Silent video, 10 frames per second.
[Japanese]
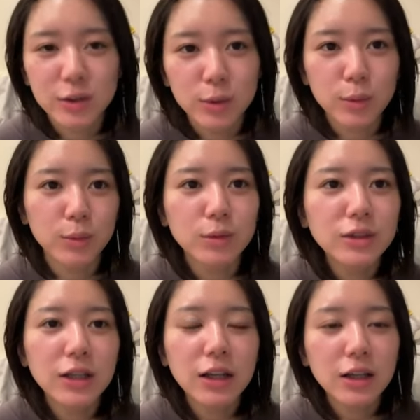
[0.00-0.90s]
そう
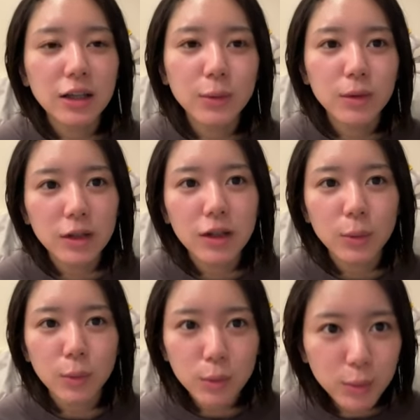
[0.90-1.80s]
最近はね
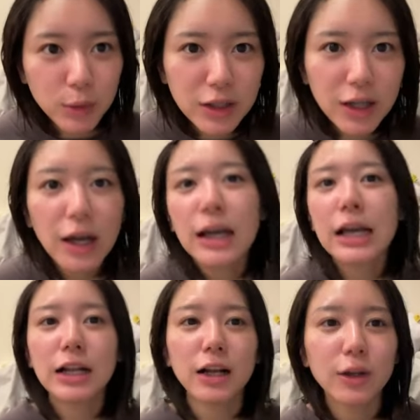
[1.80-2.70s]
本当に関
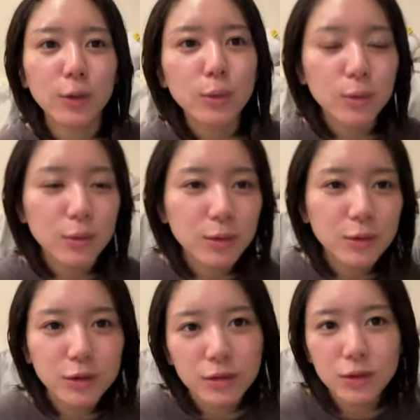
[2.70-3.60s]
係ないよ。
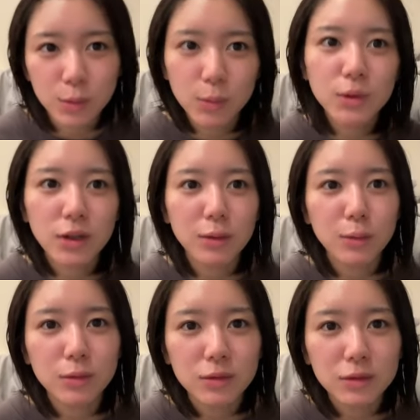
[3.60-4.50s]
そうなの。
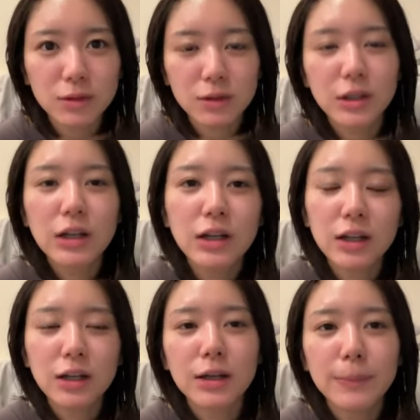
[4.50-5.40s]

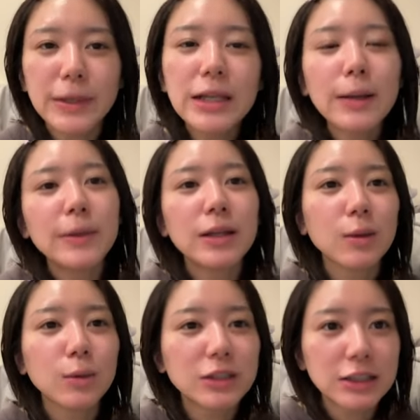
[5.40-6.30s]
見てみて
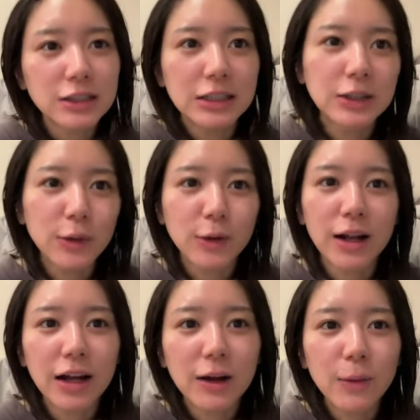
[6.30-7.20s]
ほしい世の
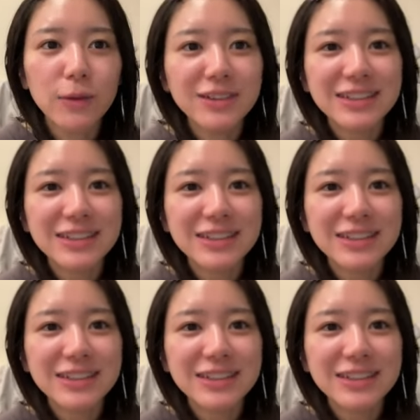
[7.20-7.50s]
中を